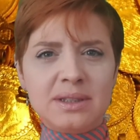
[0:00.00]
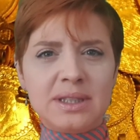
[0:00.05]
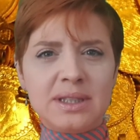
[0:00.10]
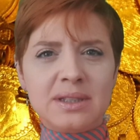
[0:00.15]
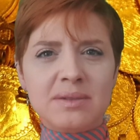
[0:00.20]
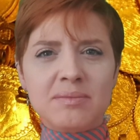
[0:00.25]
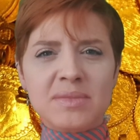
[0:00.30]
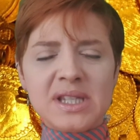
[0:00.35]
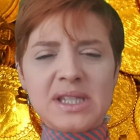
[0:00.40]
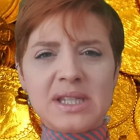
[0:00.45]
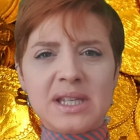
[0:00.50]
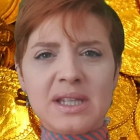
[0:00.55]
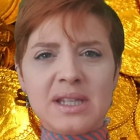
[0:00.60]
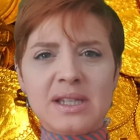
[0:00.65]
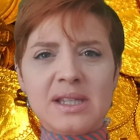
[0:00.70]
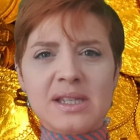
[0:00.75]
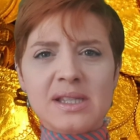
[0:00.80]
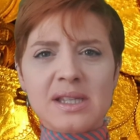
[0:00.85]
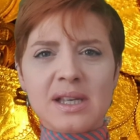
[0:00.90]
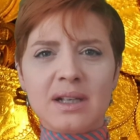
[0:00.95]

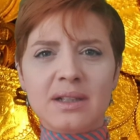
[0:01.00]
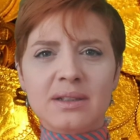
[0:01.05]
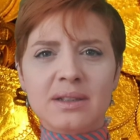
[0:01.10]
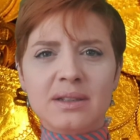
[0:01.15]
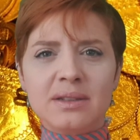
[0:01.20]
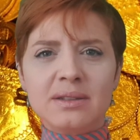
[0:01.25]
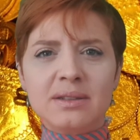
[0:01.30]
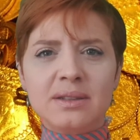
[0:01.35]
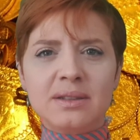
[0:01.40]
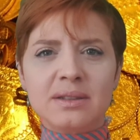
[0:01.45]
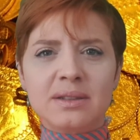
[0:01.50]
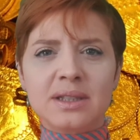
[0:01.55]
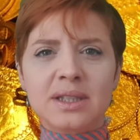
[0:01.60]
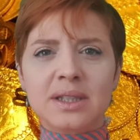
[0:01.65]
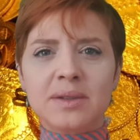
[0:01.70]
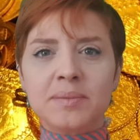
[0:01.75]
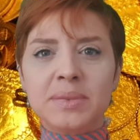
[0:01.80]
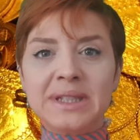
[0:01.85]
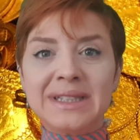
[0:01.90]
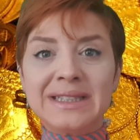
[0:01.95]
28 Aralık
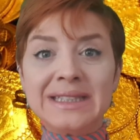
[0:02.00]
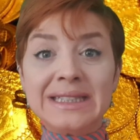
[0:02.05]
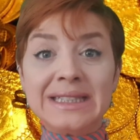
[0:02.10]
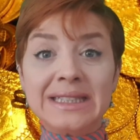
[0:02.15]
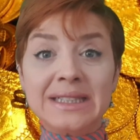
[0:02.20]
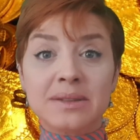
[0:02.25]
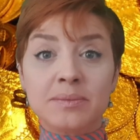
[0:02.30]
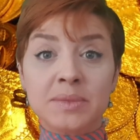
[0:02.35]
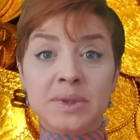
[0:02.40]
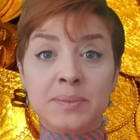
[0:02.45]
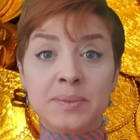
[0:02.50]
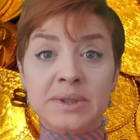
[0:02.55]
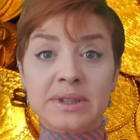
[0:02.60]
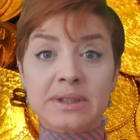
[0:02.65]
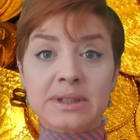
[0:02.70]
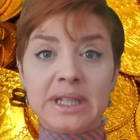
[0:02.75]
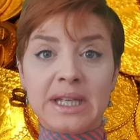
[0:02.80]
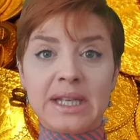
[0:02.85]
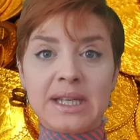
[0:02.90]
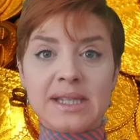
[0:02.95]

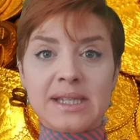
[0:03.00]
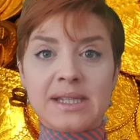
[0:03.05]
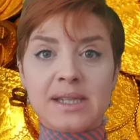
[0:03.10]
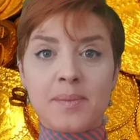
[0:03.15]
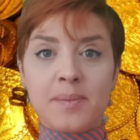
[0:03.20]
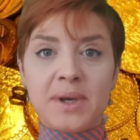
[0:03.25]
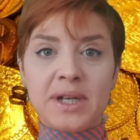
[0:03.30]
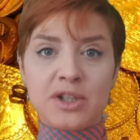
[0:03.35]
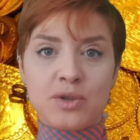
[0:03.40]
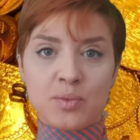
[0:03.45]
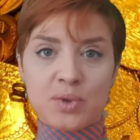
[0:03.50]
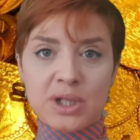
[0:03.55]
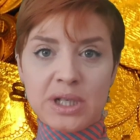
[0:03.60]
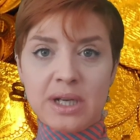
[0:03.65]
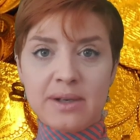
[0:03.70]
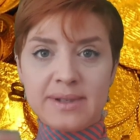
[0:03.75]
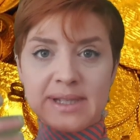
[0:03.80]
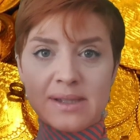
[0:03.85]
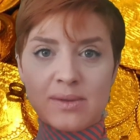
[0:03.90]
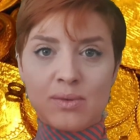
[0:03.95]
2021'de hesap
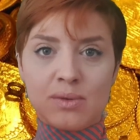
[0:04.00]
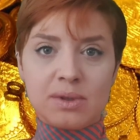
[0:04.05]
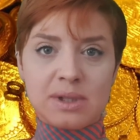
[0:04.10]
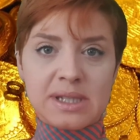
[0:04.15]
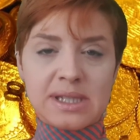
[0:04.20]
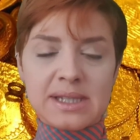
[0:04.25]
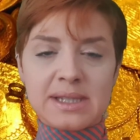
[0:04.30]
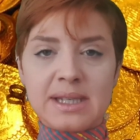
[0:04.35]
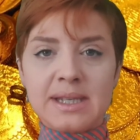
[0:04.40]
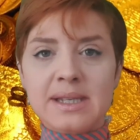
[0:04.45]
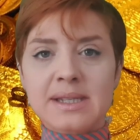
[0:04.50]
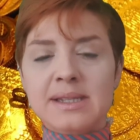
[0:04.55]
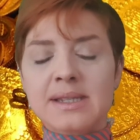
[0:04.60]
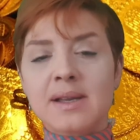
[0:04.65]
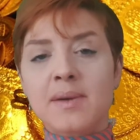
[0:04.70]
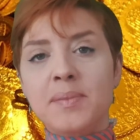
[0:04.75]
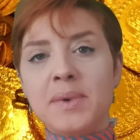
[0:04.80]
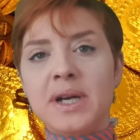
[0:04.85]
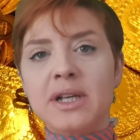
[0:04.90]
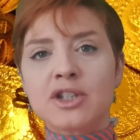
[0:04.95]
açmışlar ve sonrasında
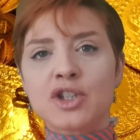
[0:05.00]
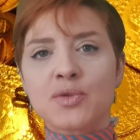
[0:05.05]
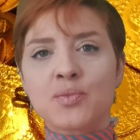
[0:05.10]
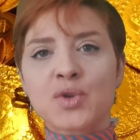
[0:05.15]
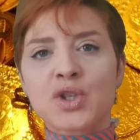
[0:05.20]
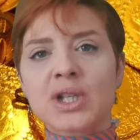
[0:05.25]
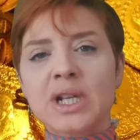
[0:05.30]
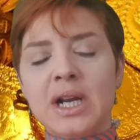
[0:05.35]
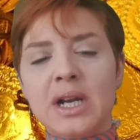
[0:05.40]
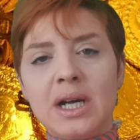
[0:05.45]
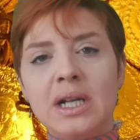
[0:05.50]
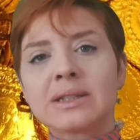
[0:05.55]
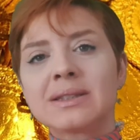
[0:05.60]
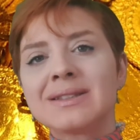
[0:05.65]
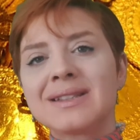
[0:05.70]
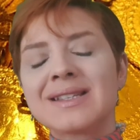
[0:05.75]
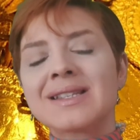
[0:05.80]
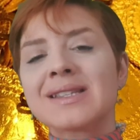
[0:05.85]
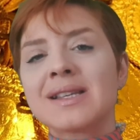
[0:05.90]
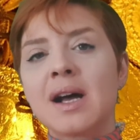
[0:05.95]
hesap açmışlar.
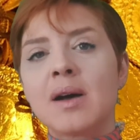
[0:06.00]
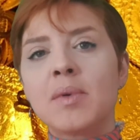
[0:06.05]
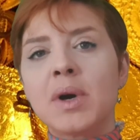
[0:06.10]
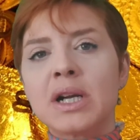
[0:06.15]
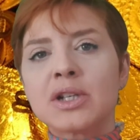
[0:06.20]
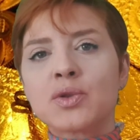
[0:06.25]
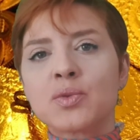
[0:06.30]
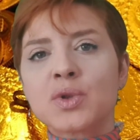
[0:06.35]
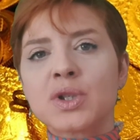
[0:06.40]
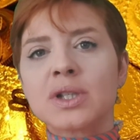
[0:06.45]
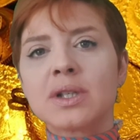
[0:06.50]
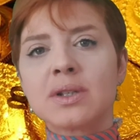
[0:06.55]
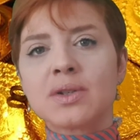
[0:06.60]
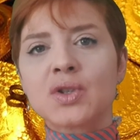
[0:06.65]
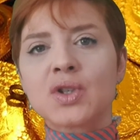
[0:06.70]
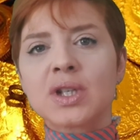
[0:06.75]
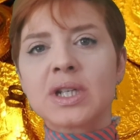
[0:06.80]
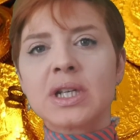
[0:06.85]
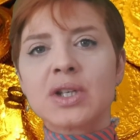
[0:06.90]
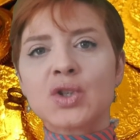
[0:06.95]
Altın hesabı açmışlar
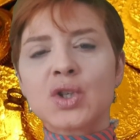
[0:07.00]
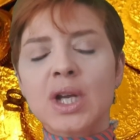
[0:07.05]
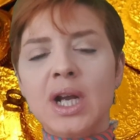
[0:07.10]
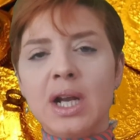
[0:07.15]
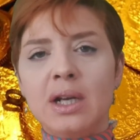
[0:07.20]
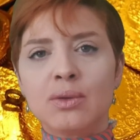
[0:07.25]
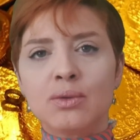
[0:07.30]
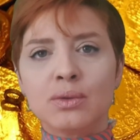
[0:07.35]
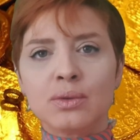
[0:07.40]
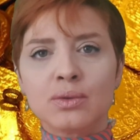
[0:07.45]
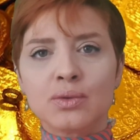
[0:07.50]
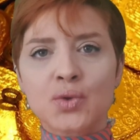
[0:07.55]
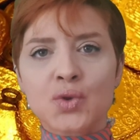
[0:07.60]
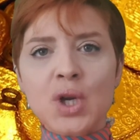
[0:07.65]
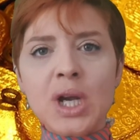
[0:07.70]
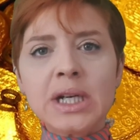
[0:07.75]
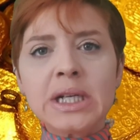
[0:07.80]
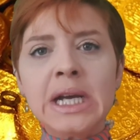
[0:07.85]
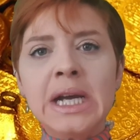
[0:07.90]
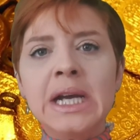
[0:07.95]
için geçerli
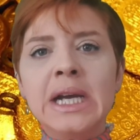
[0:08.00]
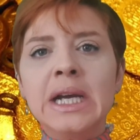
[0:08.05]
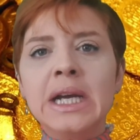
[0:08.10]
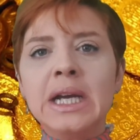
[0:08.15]
olacak.